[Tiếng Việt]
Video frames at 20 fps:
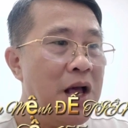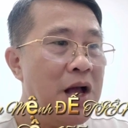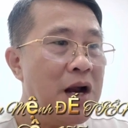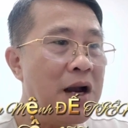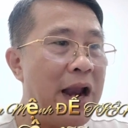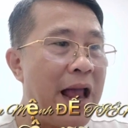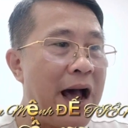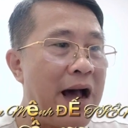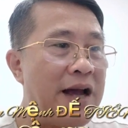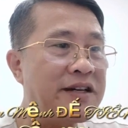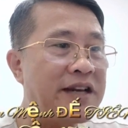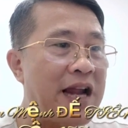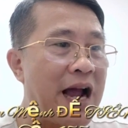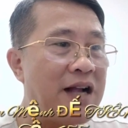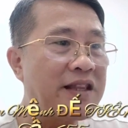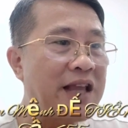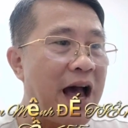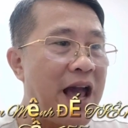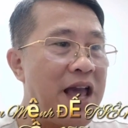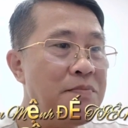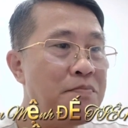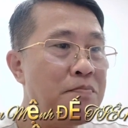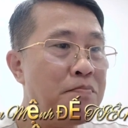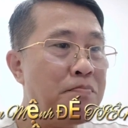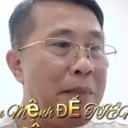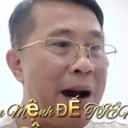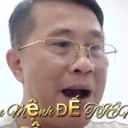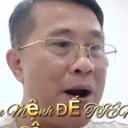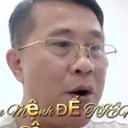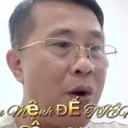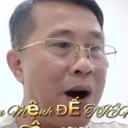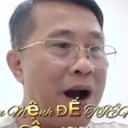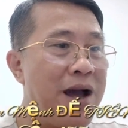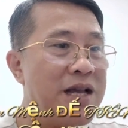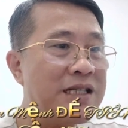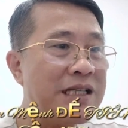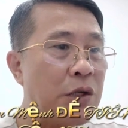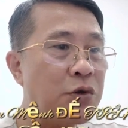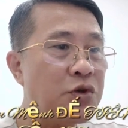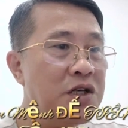Là trạng thái ma hóa hay
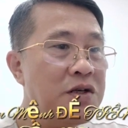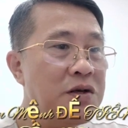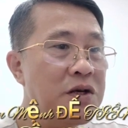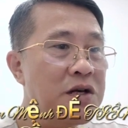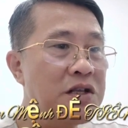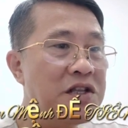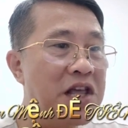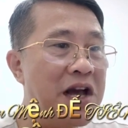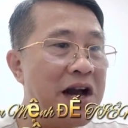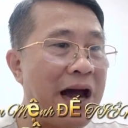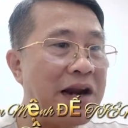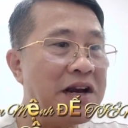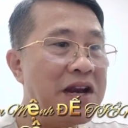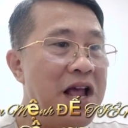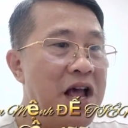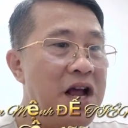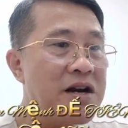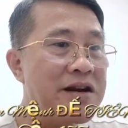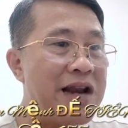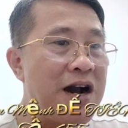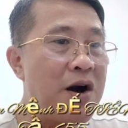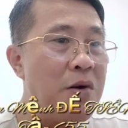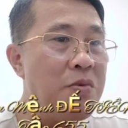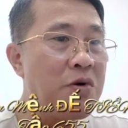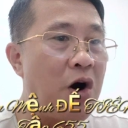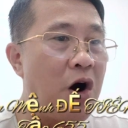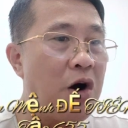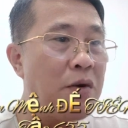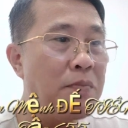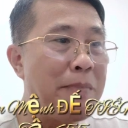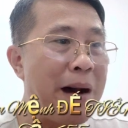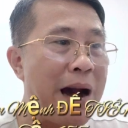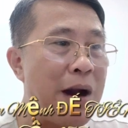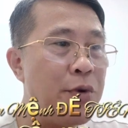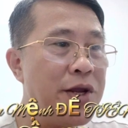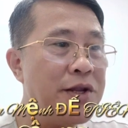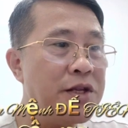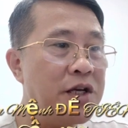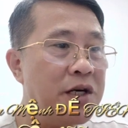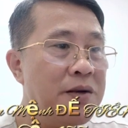sao chứ? Nhưng hắn đã không còn ma
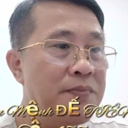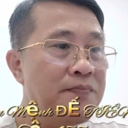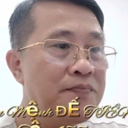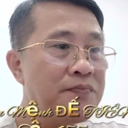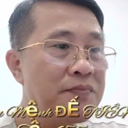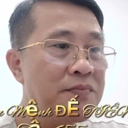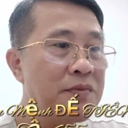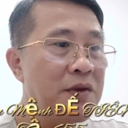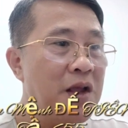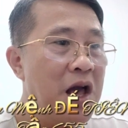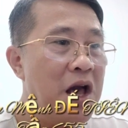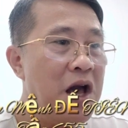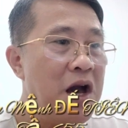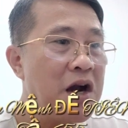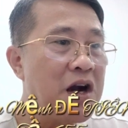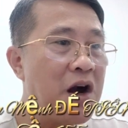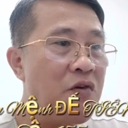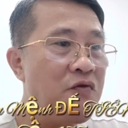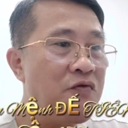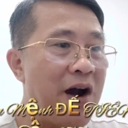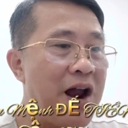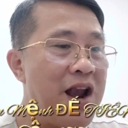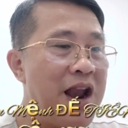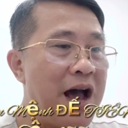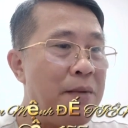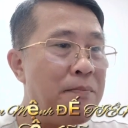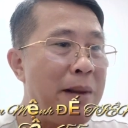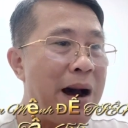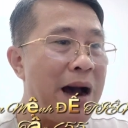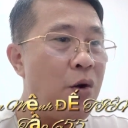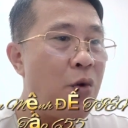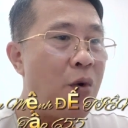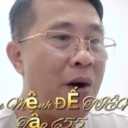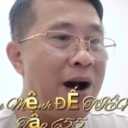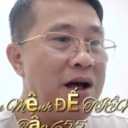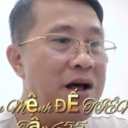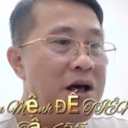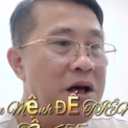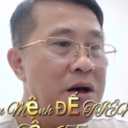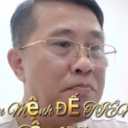huyết nữa. Không phải là ma
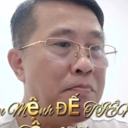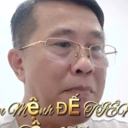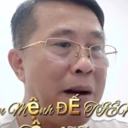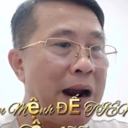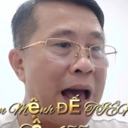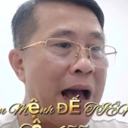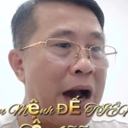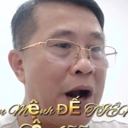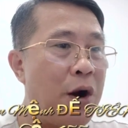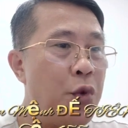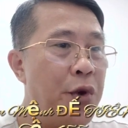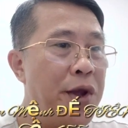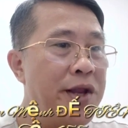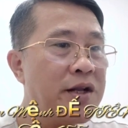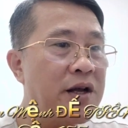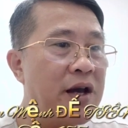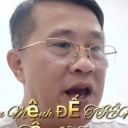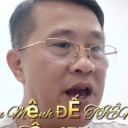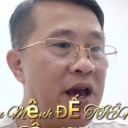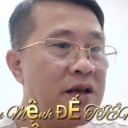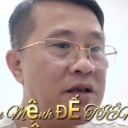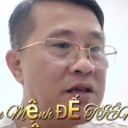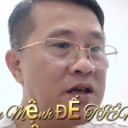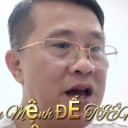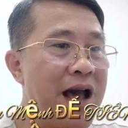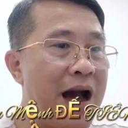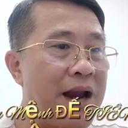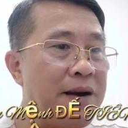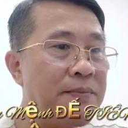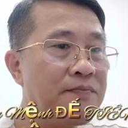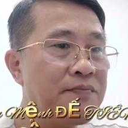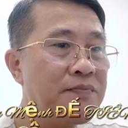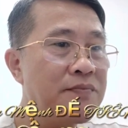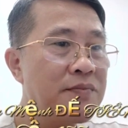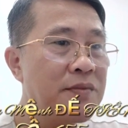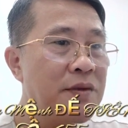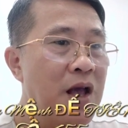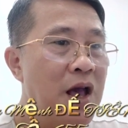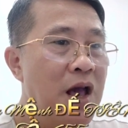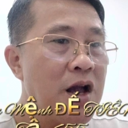hóa mà là huyết kế giới hạn.
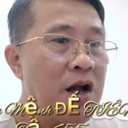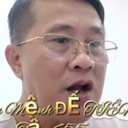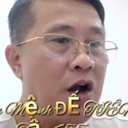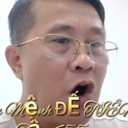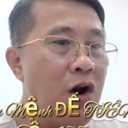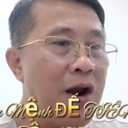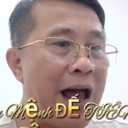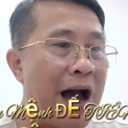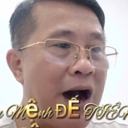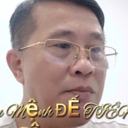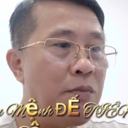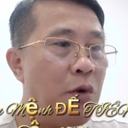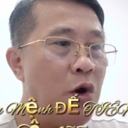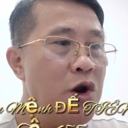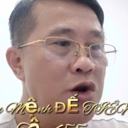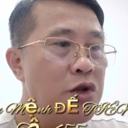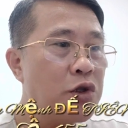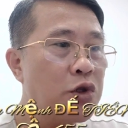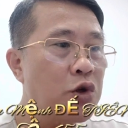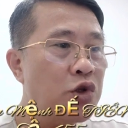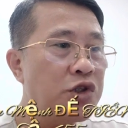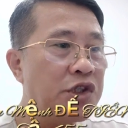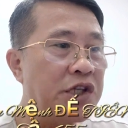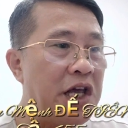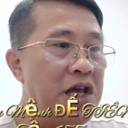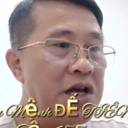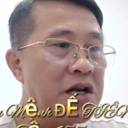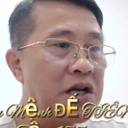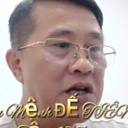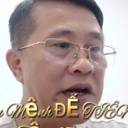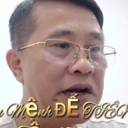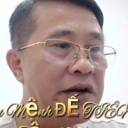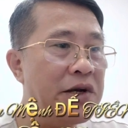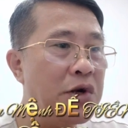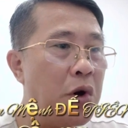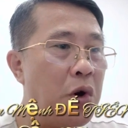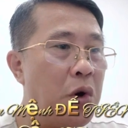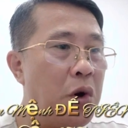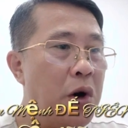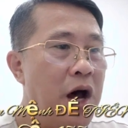Có lão bối tu sĩ kinh
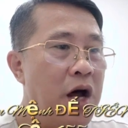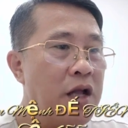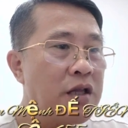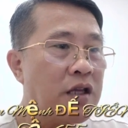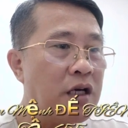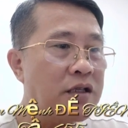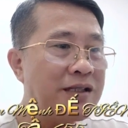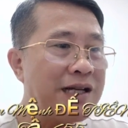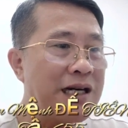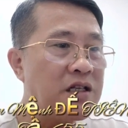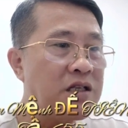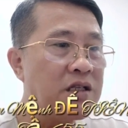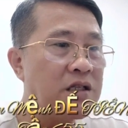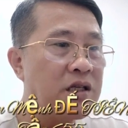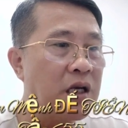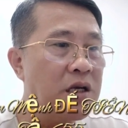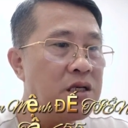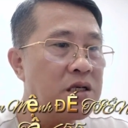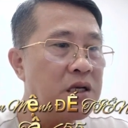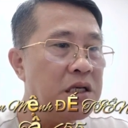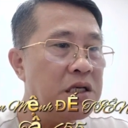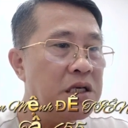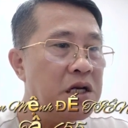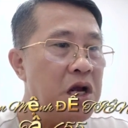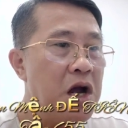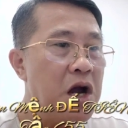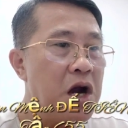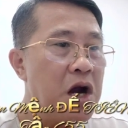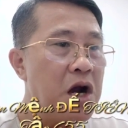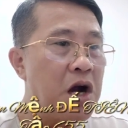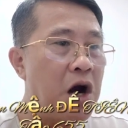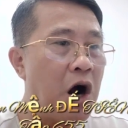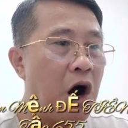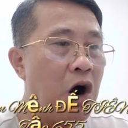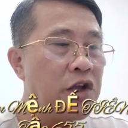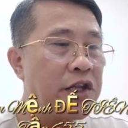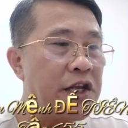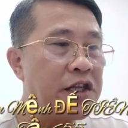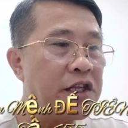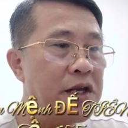hô, thân sắc chấn kinh,
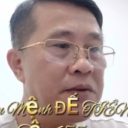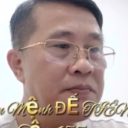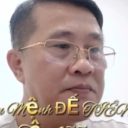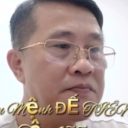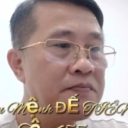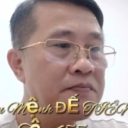khó thể tin.